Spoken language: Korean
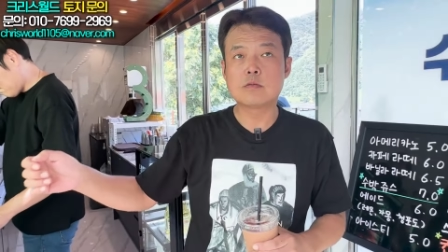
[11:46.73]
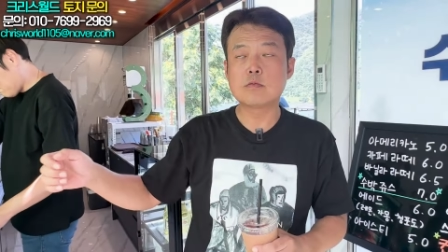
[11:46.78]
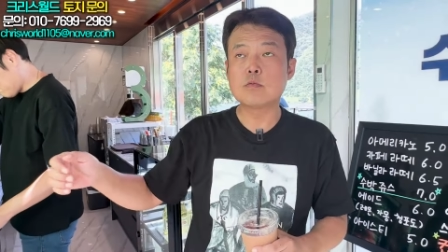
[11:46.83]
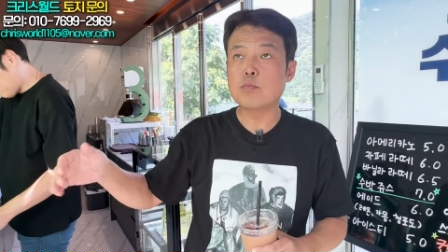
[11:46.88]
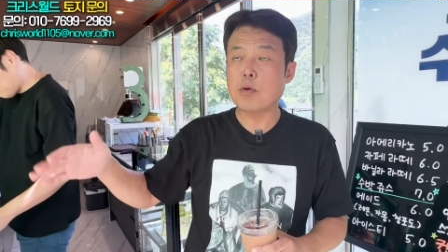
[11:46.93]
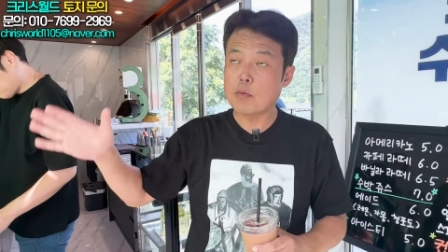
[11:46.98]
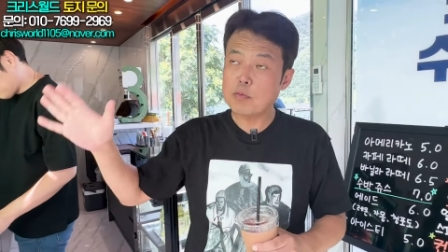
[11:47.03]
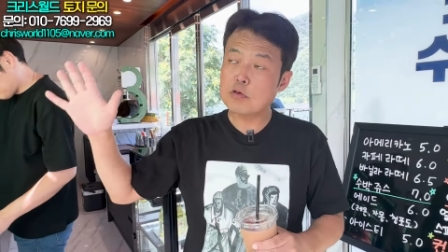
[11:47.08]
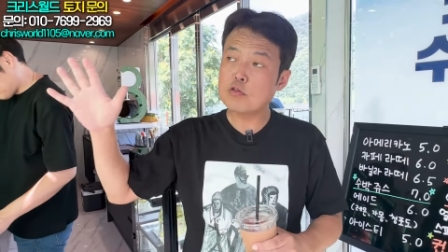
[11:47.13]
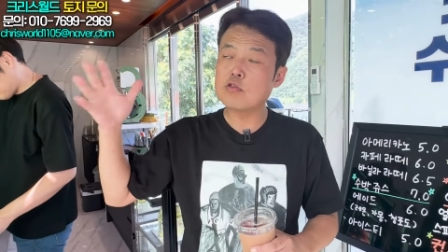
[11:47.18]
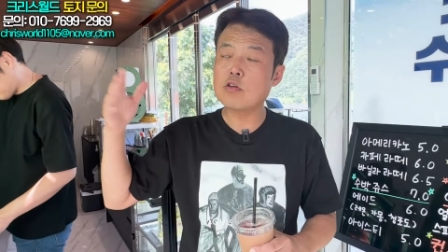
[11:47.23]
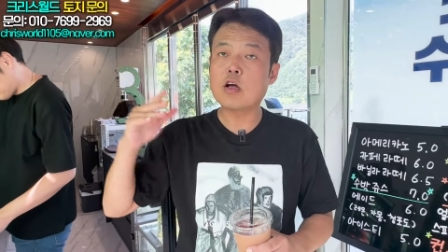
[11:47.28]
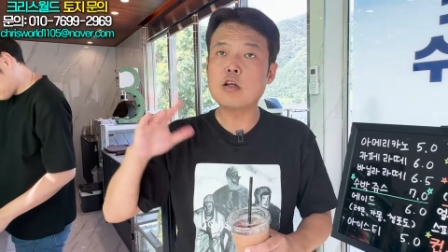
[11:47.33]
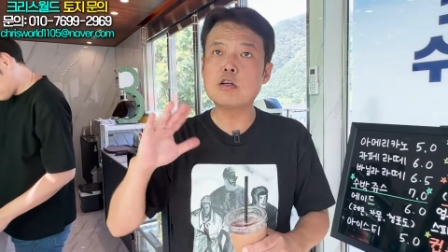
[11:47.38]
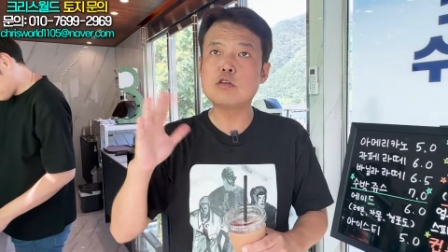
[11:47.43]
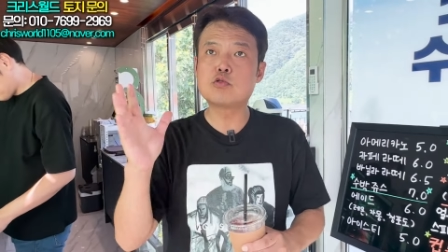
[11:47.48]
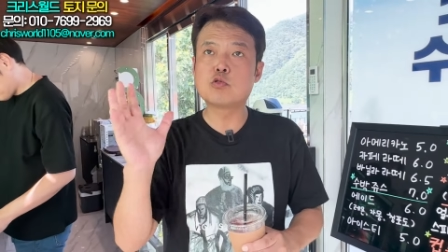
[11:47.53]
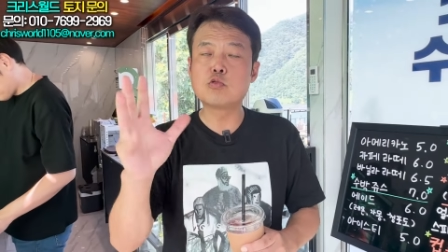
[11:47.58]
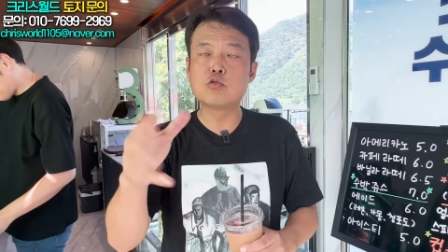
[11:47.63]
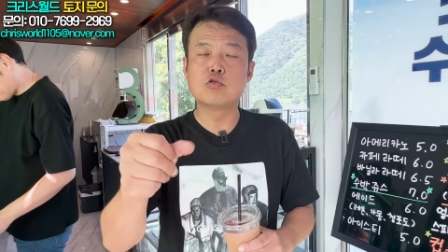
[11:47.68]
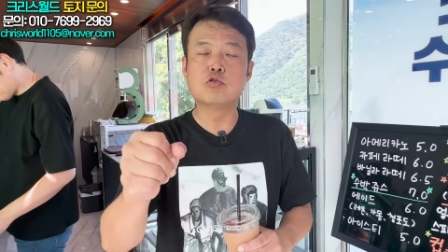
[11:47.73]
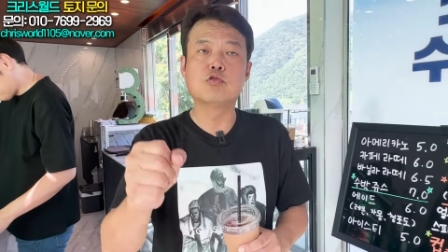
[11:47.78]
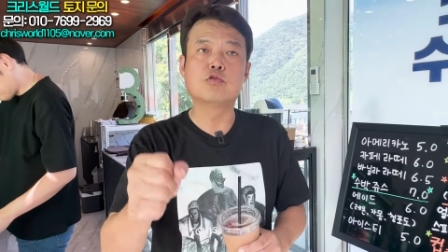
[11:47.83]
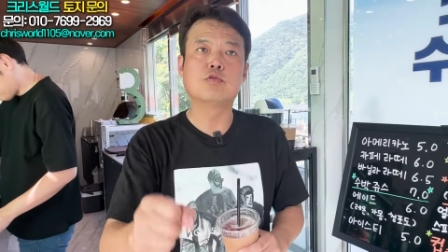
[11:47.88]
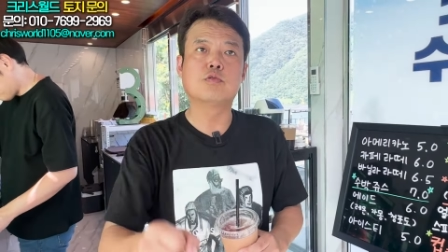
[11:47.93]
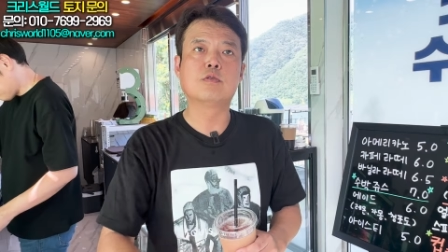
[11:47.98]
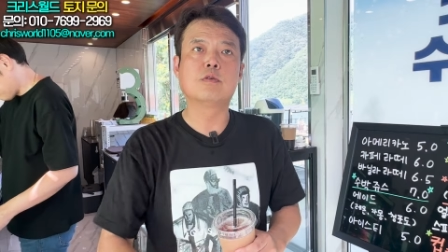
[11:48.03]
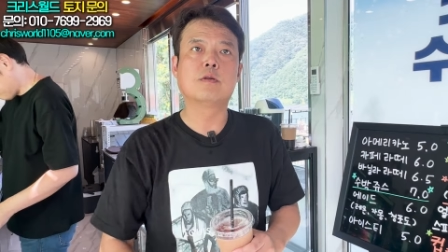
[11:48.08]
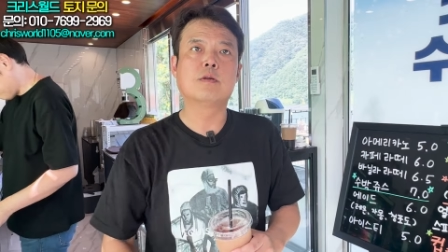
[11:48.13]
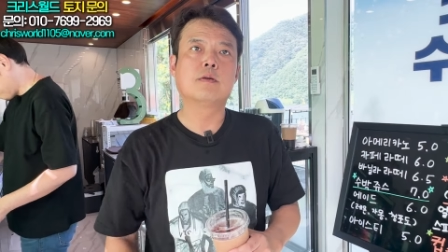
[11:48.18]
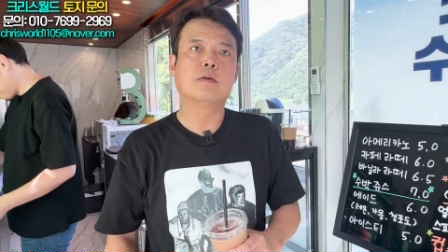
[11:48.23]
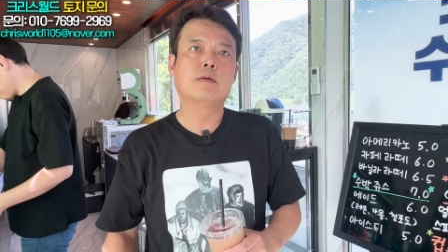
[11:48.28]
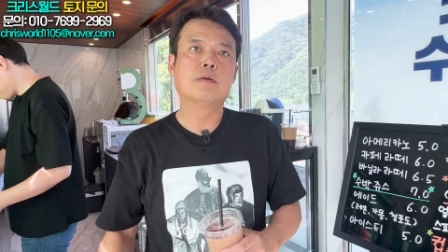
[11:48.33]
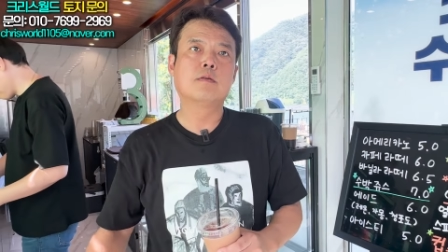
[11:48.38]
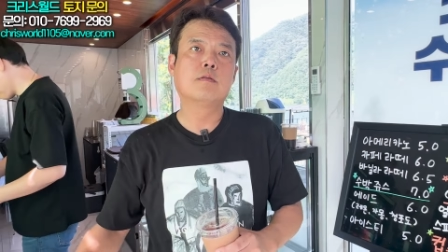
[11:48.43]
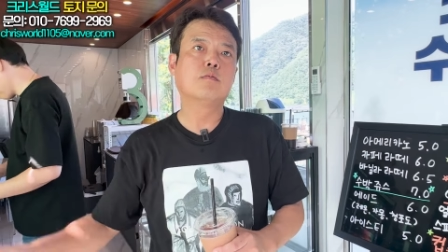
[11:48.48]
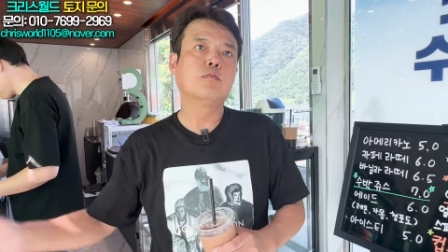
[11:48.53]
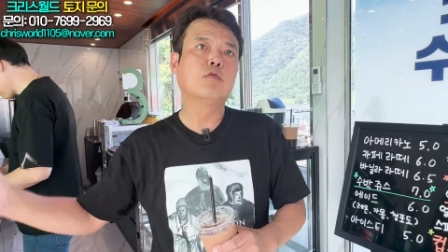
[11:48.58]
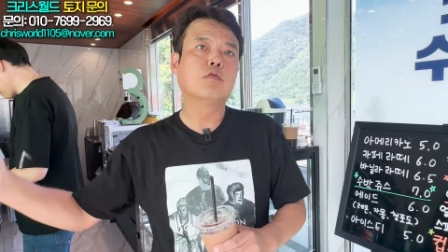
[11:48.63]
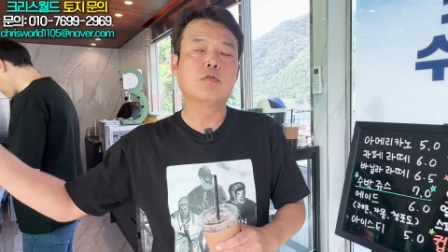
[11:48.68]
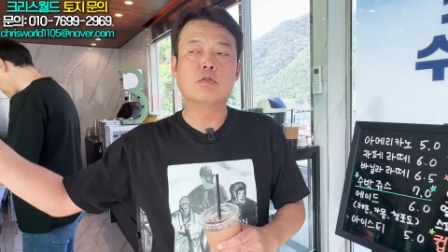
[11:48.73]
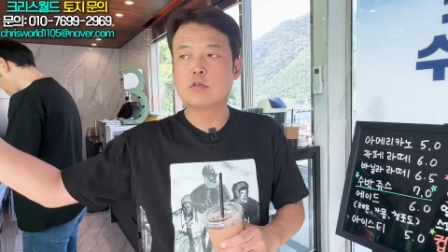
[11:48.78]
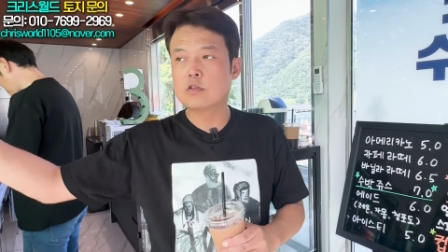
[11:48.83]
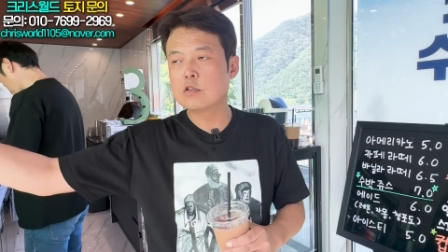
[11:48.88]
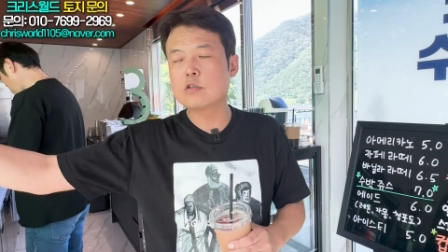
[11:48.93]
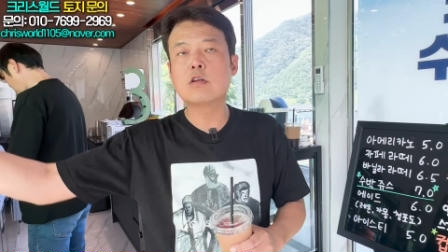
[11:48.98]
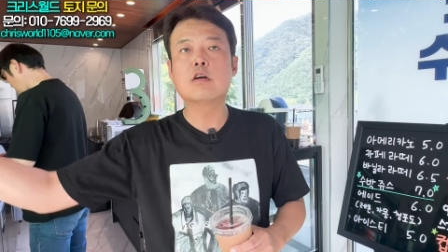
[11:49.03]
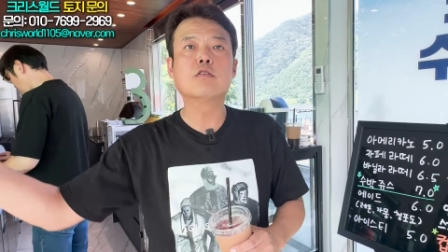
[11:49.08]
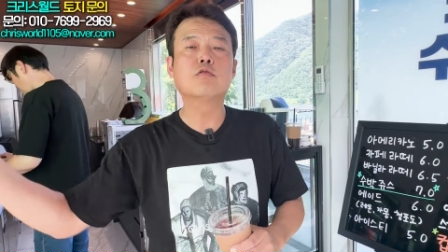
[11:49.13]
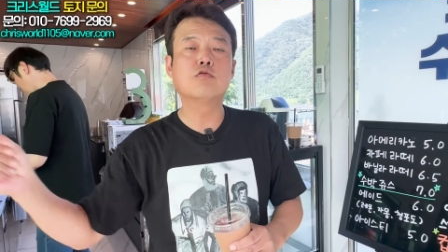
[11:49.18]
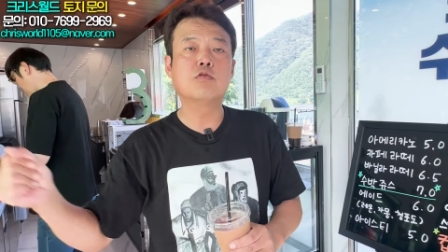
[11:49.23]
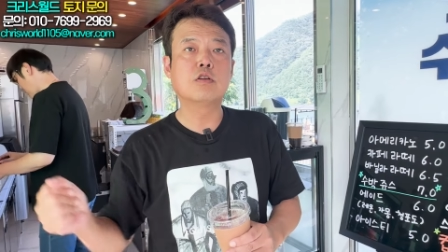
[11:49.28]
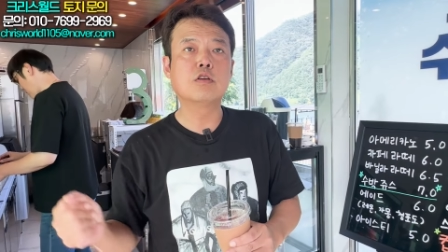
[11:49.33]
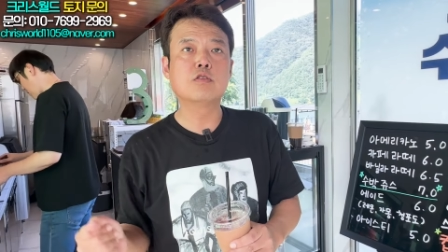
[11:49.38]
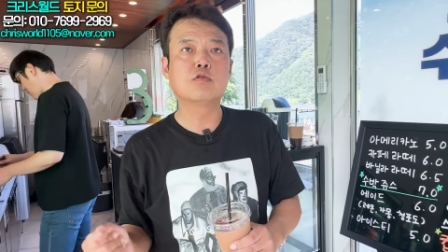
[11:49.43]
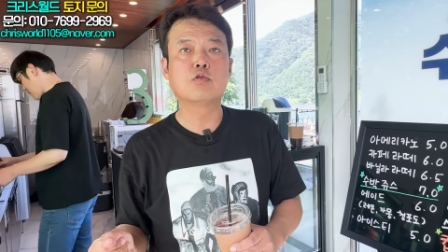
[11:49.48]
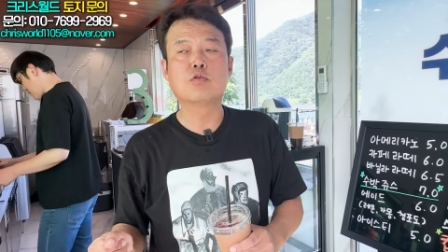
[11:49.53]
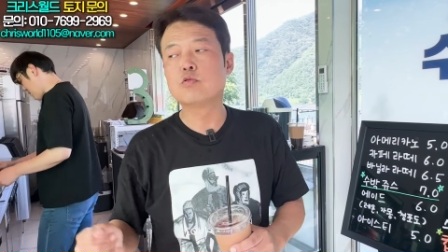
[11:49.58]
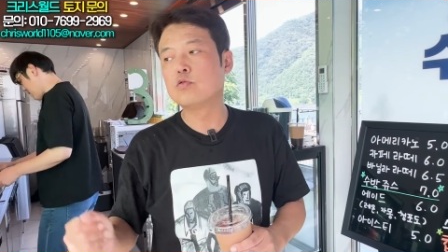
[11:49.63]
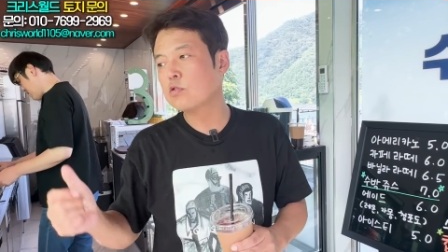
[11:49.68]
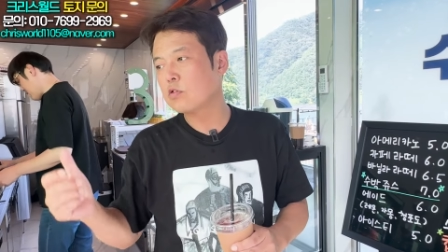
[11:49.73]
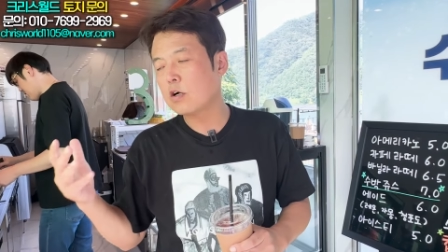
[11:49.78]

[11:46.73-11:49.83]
바베큐도 하나의 종류, 뭐 식당도 하나의 종류,